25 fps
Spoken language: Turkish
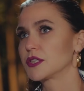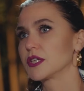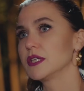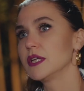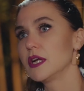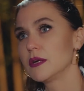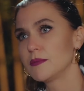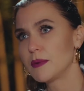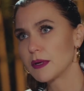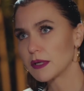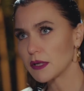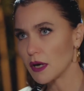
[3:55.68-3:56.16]

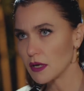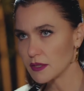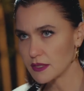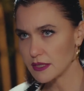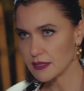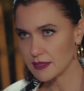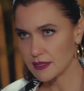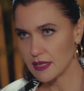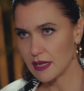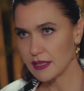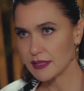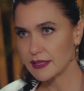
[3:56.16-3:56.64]
Cener bak
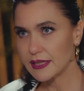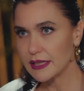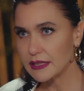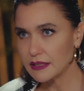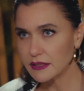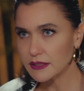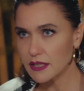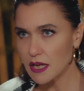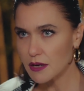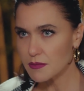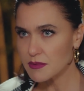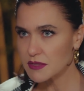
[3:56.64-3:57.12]
adresler
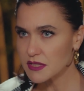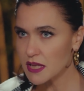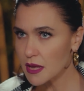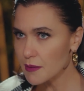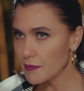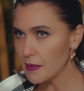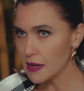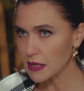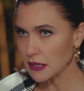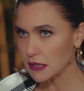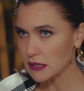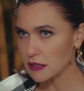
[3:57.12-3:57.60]
gelir gelmez
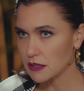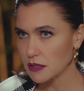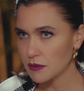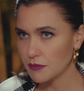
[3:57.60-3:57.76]
hemen git